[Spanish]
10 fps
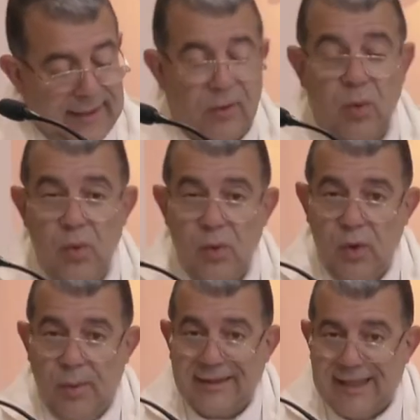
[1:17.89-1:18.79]
y tú
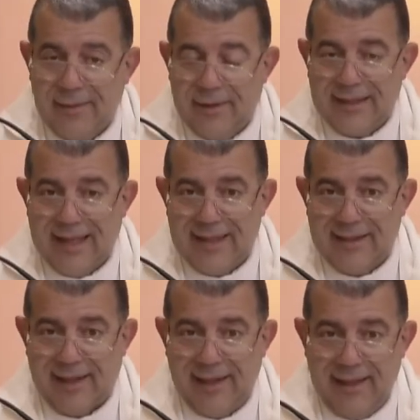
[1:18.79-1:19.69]
lo vas a levantar
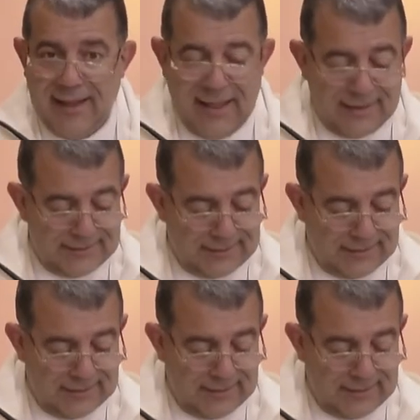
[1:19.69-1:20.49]
en tres días.